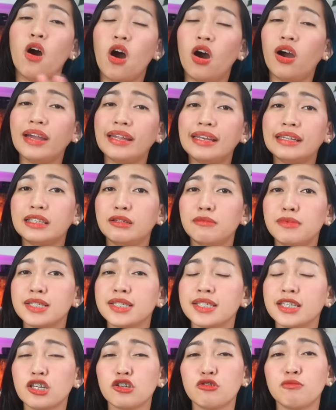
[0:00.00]
okay na
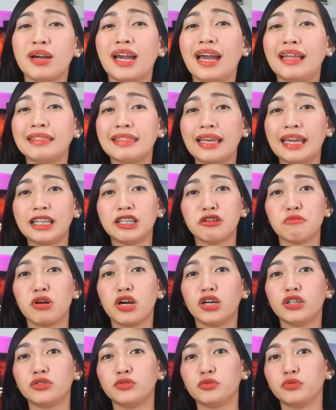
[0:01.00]
naman sa inyo magantay ng
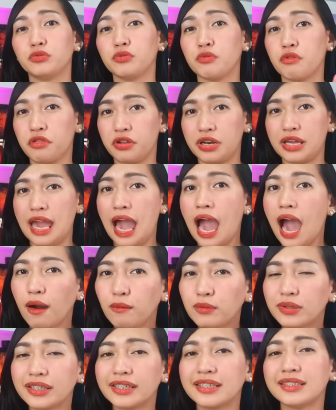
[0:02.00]
mga 2 to 3
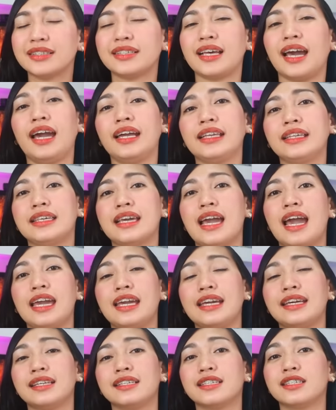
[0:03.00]
hours sa
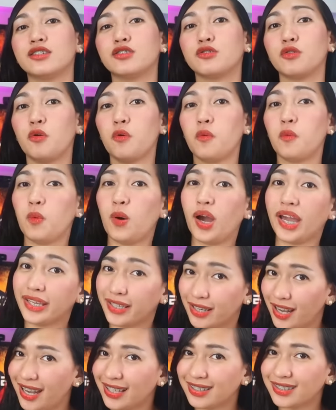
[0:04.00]
kanya is
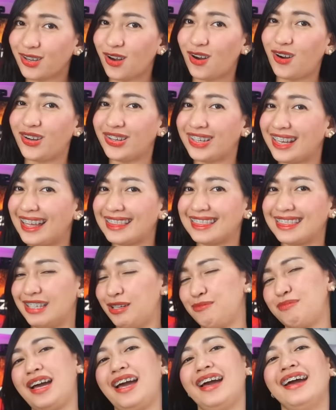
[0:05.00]
why not? Coconut,
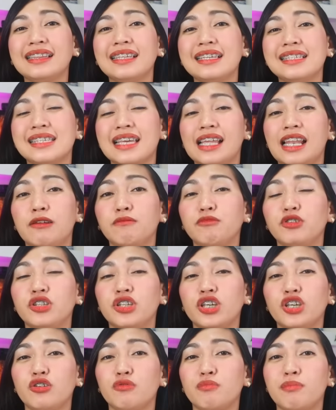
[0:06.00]
diba? At least, alam
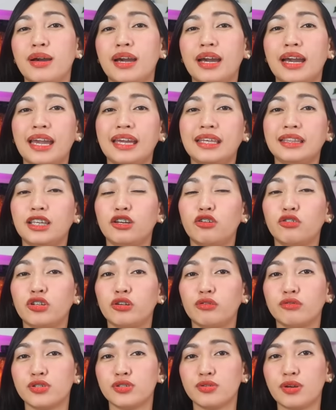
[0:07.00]
niyo na yung mga hindi ko
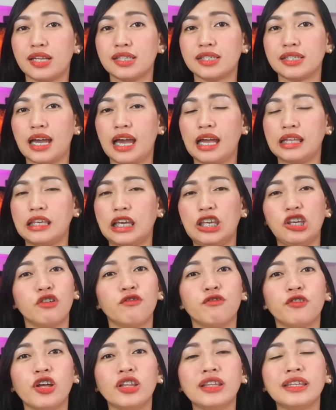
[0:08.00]
nagustuhan sa kanya.
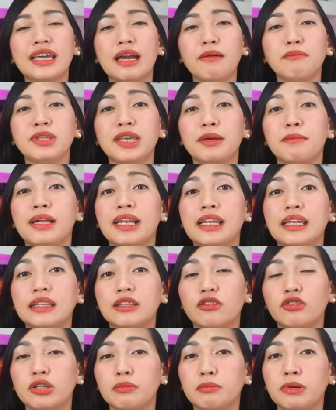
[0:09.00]
Yung front cam niya
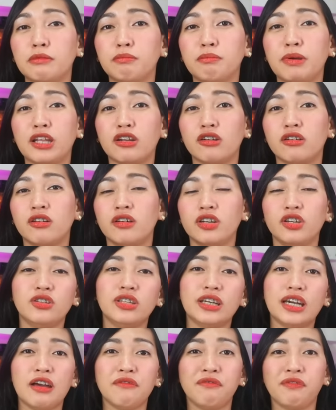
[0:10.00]
malinaw naman, pero
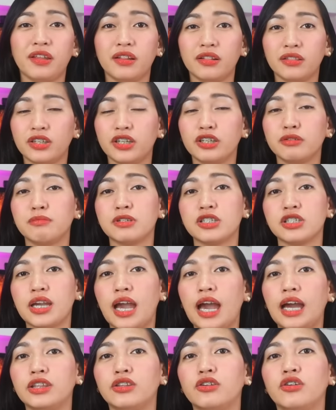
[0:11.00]
yun na nga, filtered
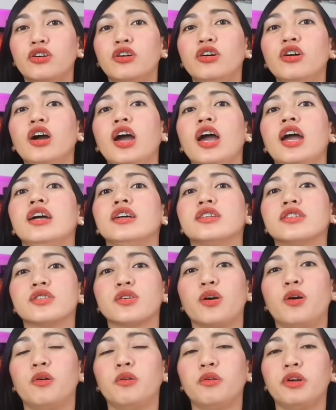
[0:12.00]
masyado.
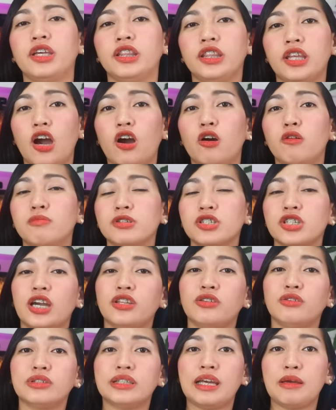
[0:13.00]
So, hindi ako
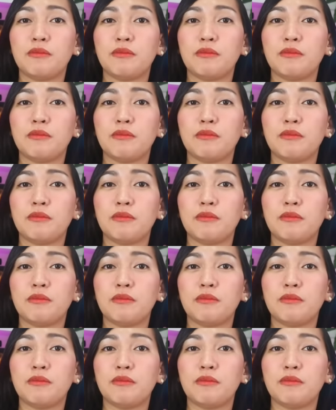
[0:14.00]
masyadong